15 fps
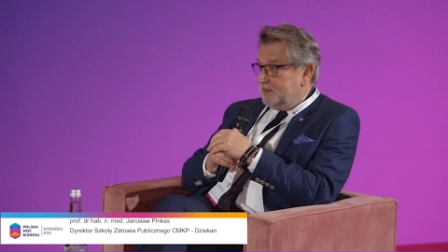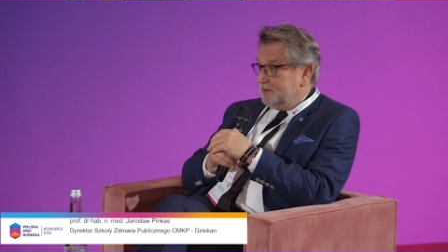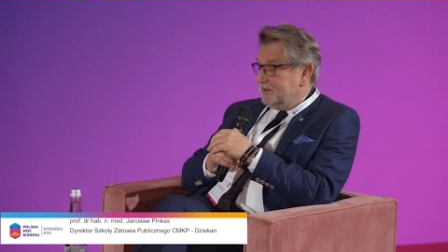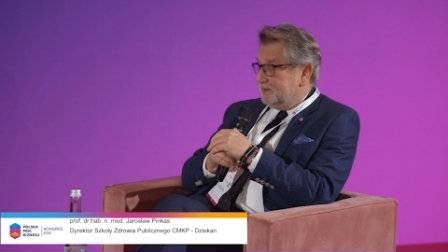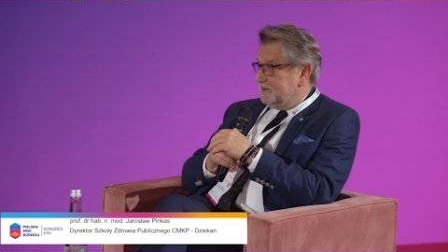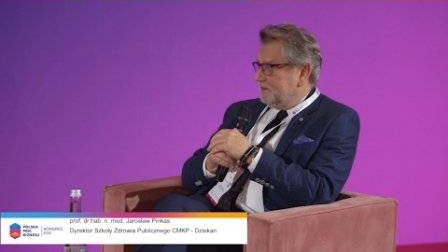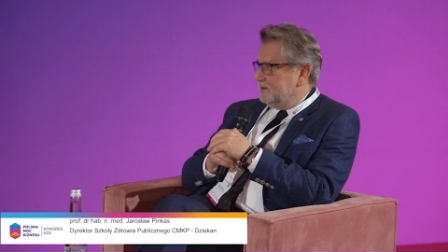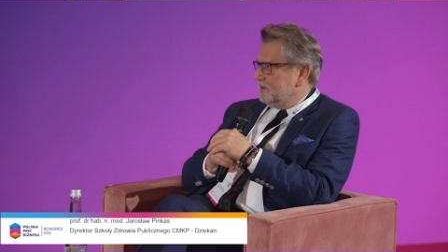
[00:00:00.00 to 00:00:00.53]
nie
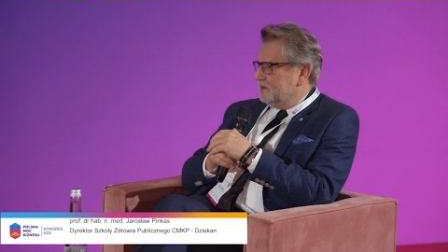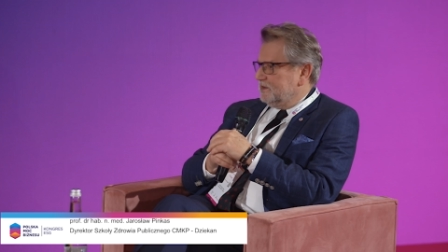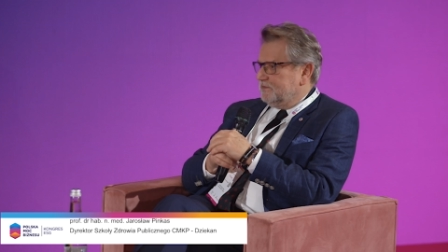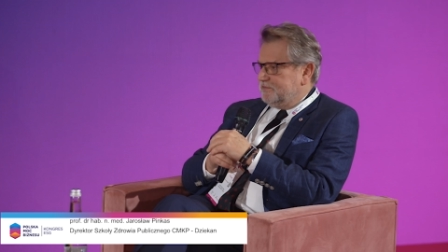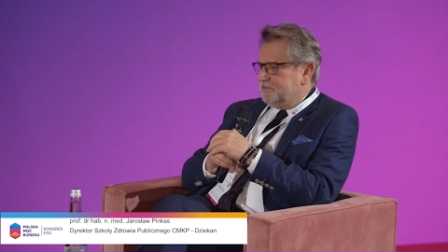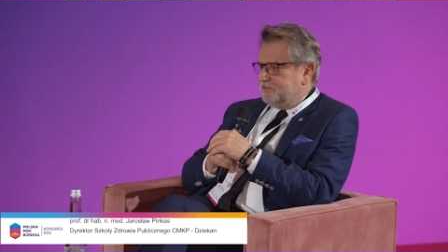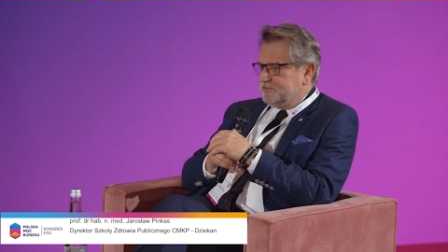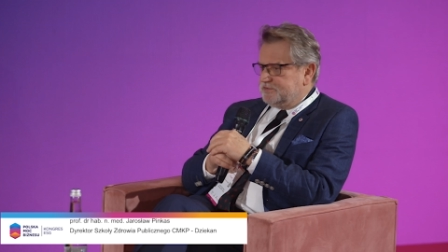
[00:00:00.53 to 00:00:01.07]
tylko
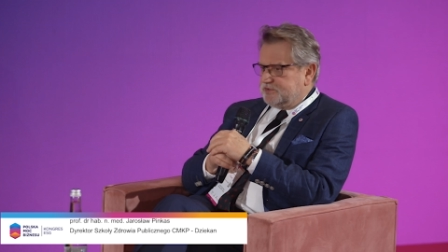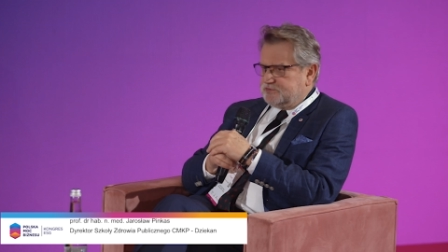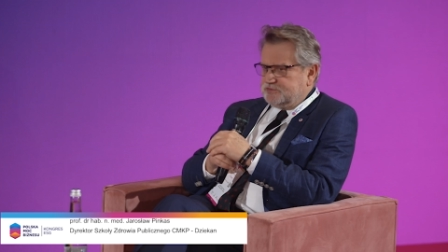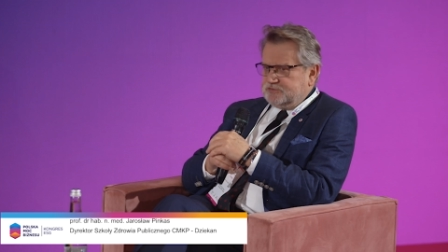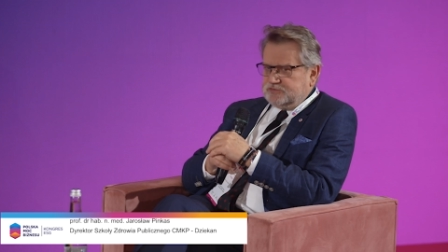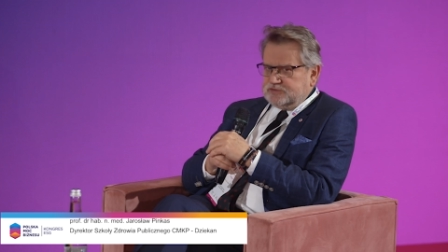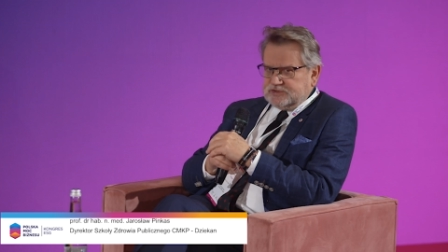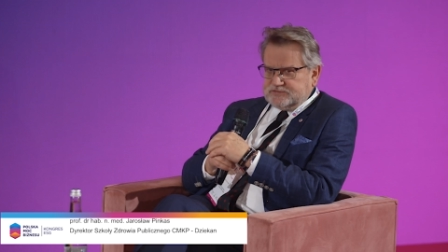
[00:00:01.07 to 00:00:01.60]
w
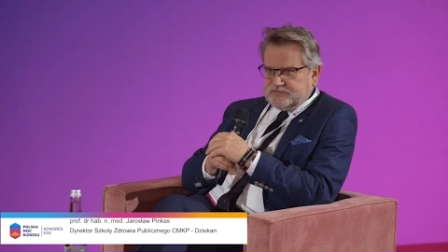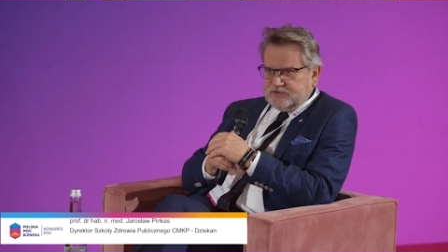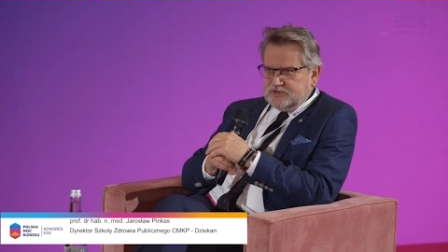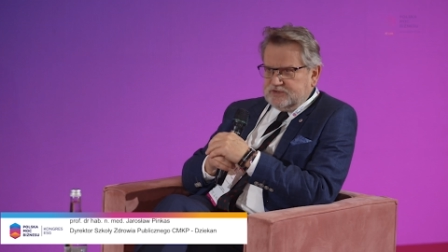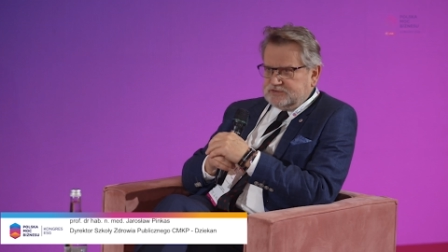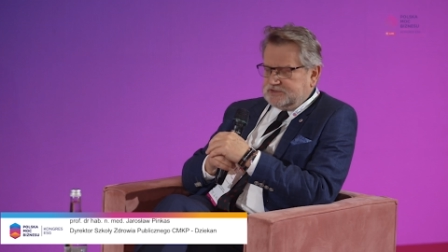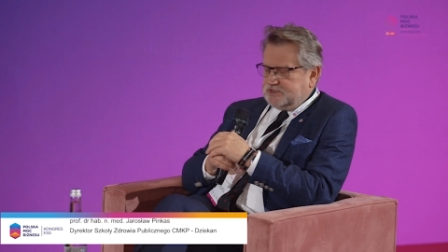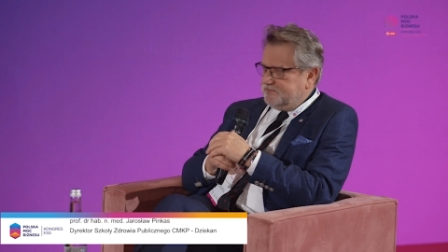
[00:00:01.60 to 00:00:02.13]
stosunku do
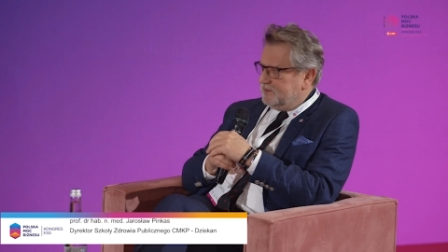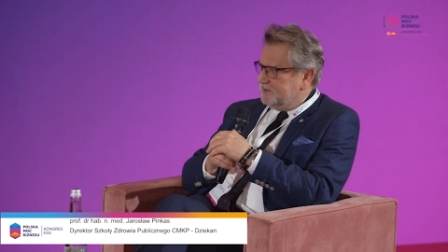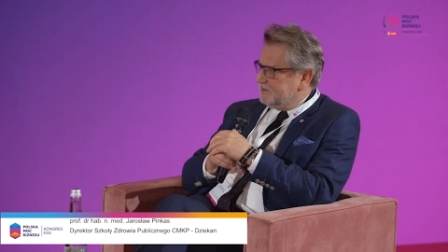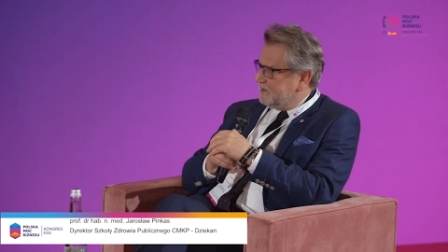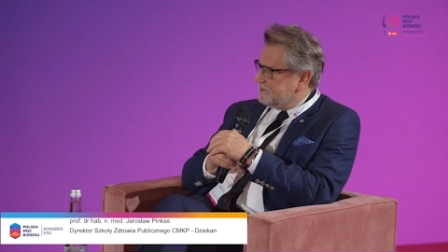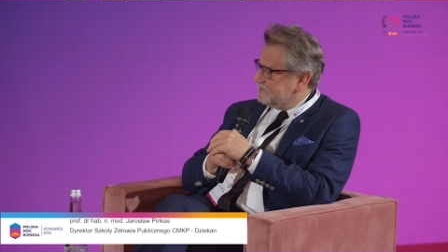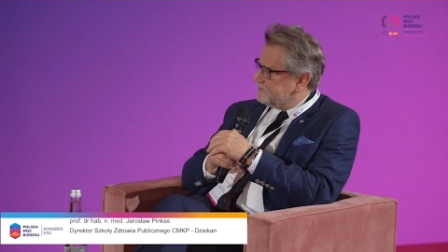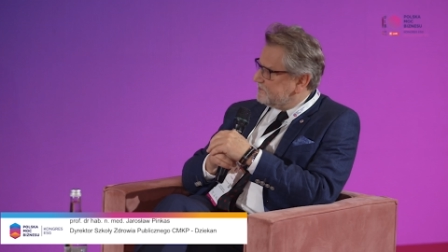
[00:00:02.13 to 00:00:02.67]
swojego zdrowia, ale
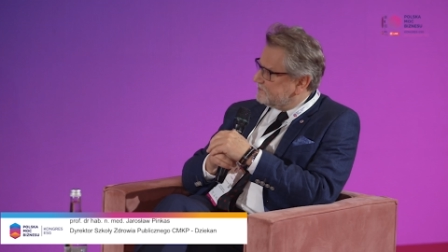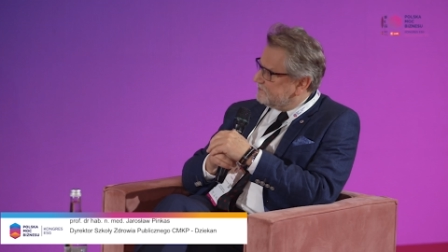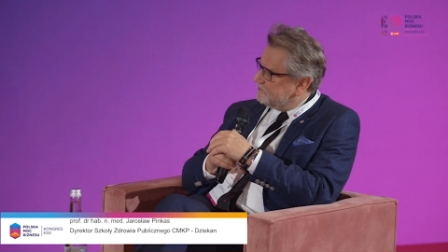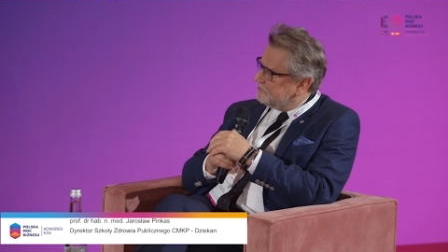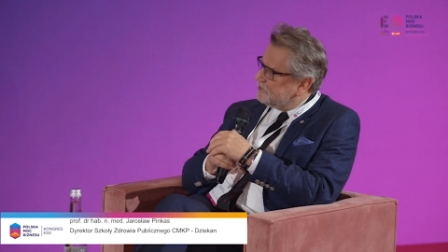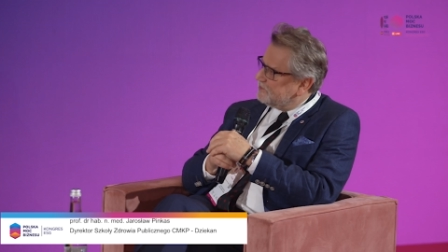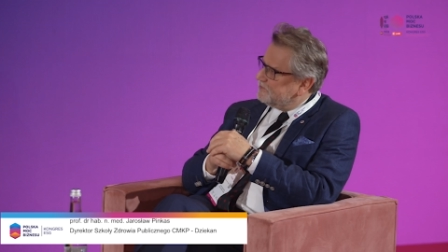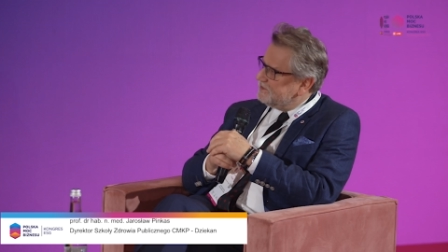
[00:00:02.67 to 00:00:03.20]
także w
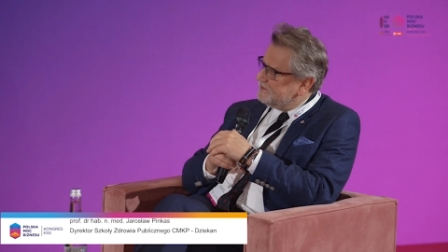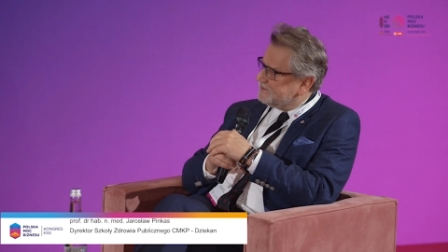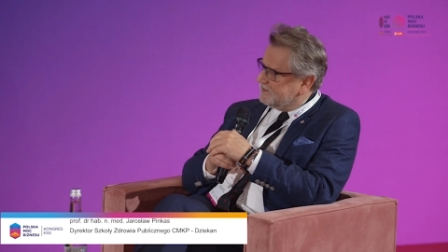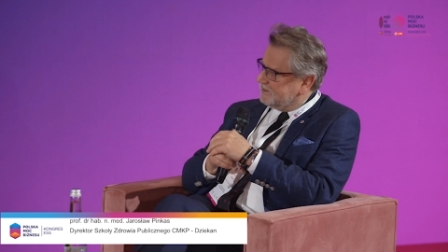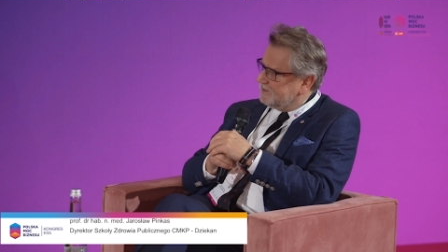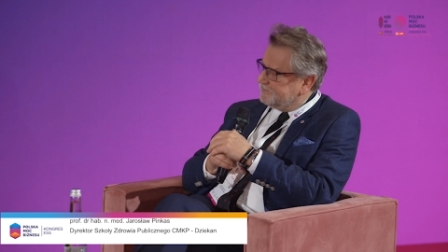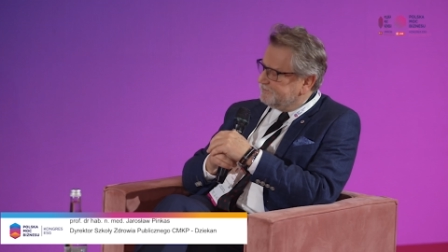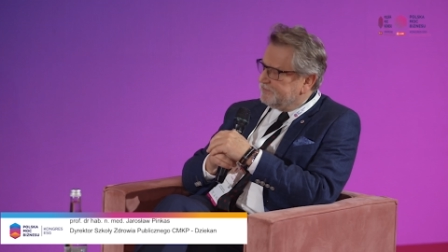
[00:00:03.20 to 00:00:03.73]
stosunku do
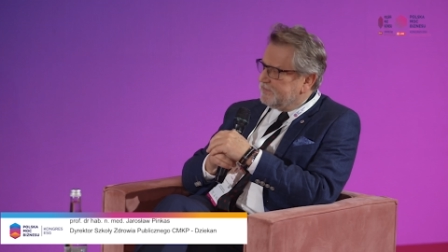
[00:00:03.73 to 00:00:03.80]
bliskich.